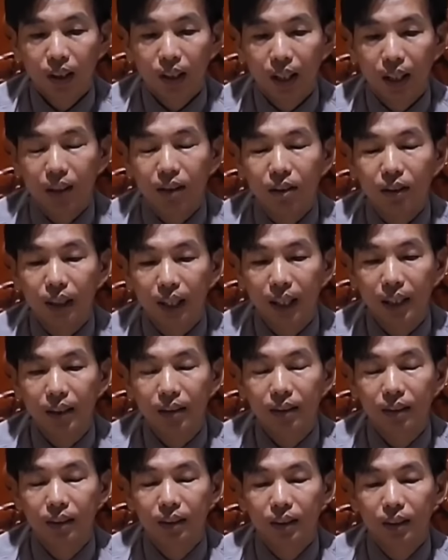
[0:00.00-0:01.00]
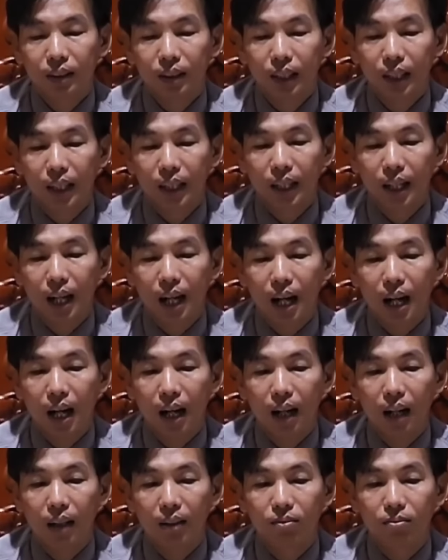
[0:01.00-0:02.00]
thì trước tiên thì
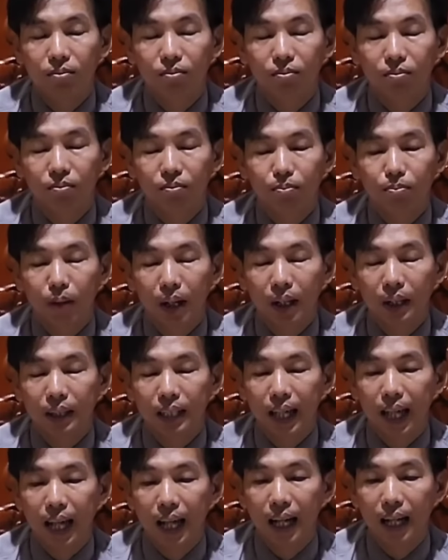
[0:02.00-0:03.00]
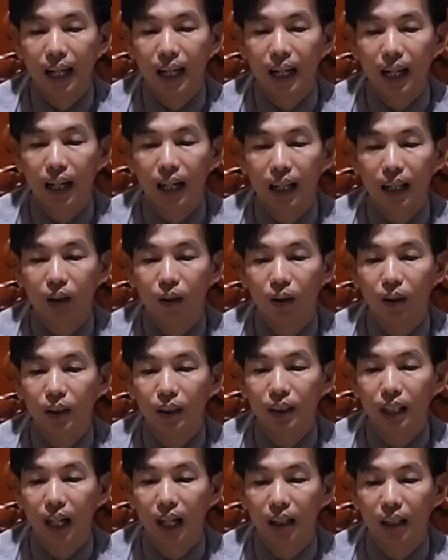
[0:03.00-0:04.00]
à, mình sẽ
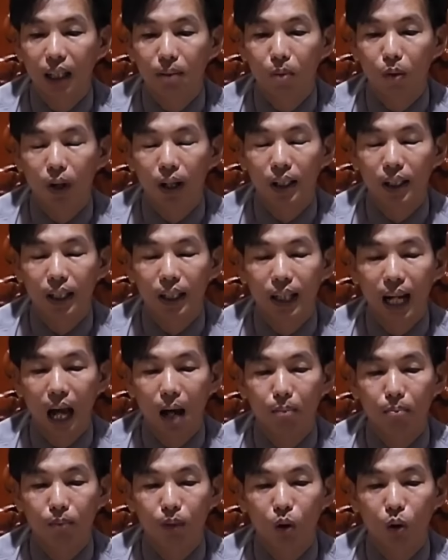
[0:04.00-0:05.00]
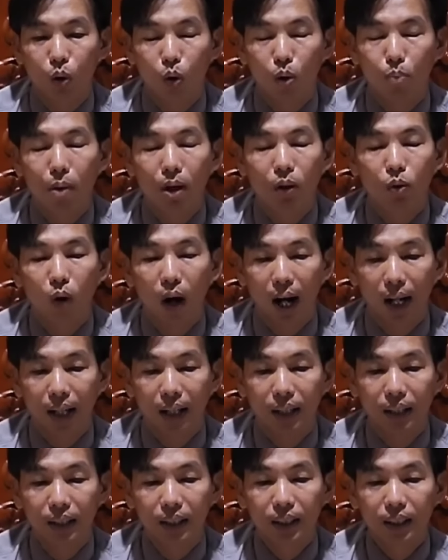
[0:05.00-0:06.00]
nói sơ về một cái việc làm của bên
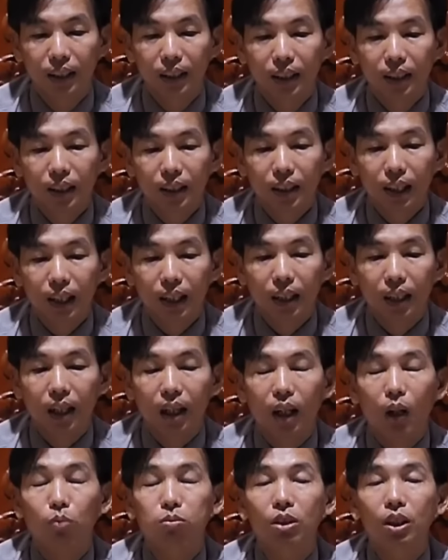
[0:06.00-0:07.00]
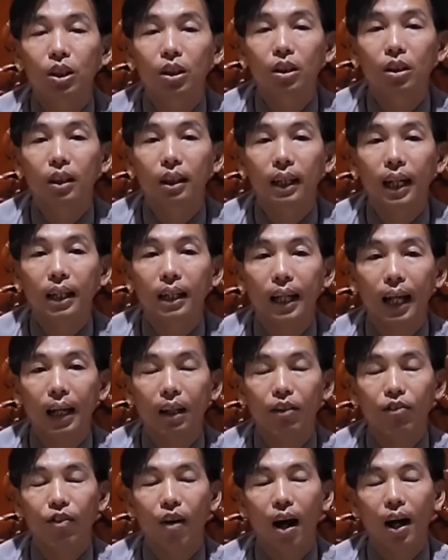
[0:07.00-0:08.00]
ngoài thì à, lúc trước cách
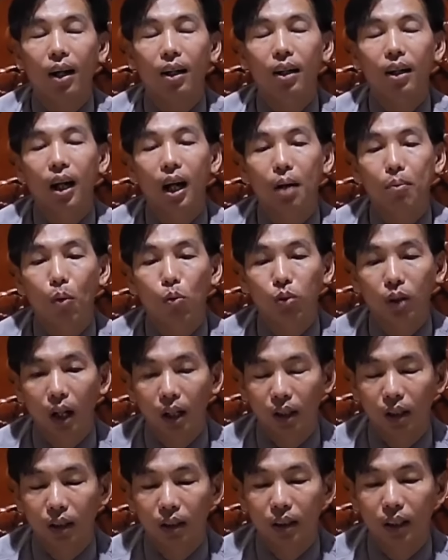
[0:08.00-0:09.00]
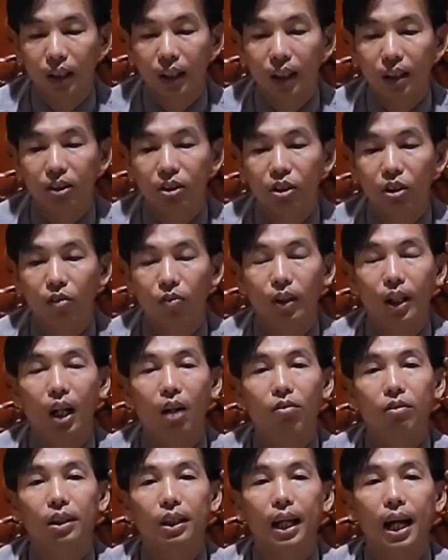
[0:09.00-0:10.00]
đây khoảng à, một tuần thì à, trường
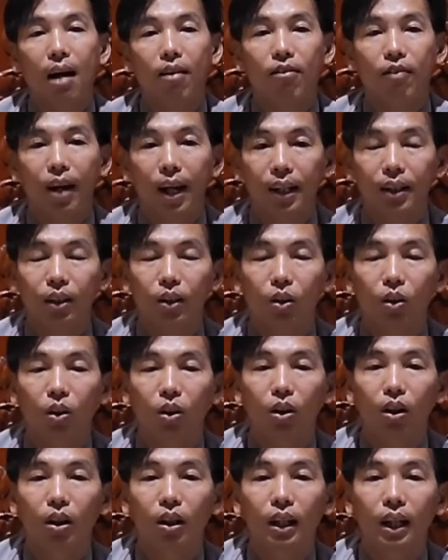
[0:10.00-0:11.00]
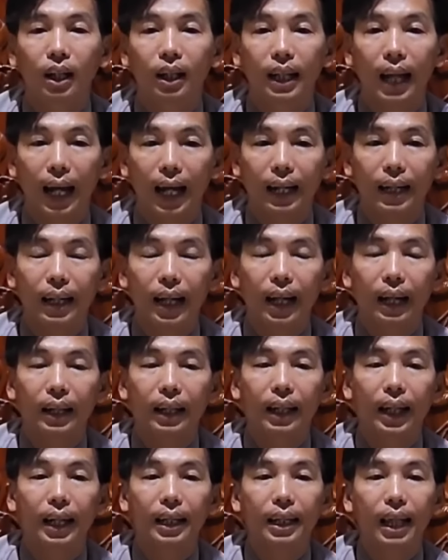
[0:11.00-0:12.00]
vlog và ven có lên đây
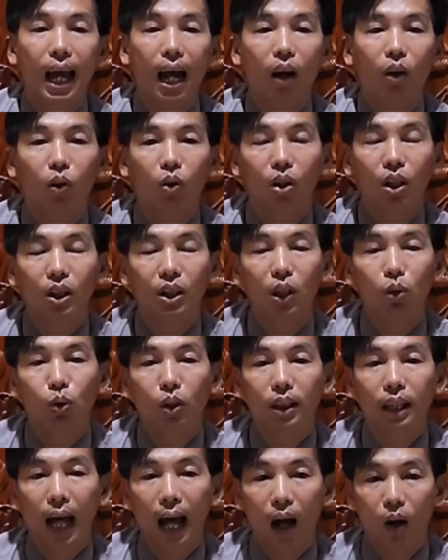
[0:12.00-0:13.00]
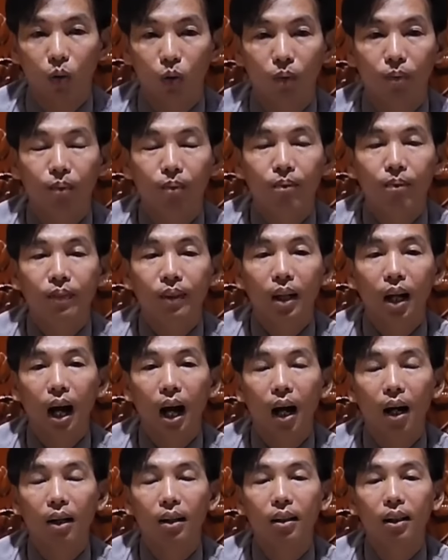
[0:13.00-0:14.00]
để ghé nhà của cư sĩ quốc tạo
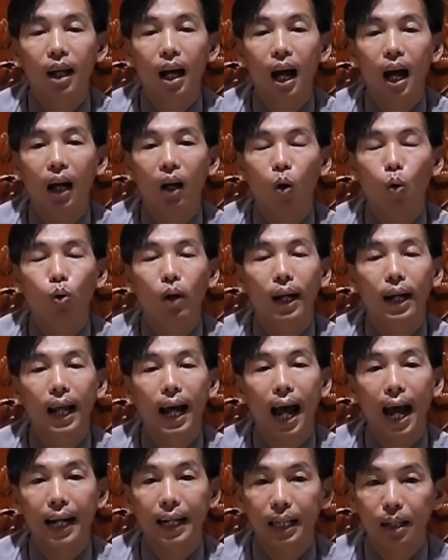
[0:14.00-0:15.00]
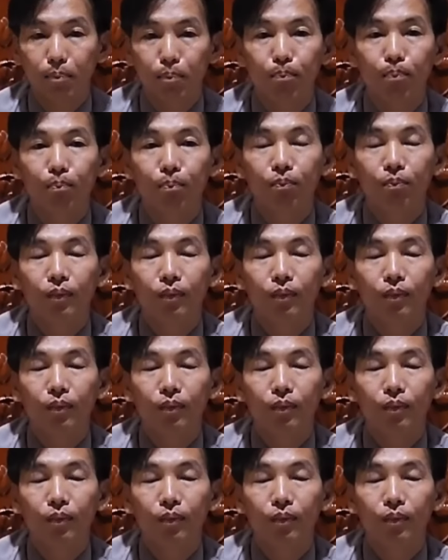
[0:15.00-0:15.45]
ở là ngủ đây là hai đêm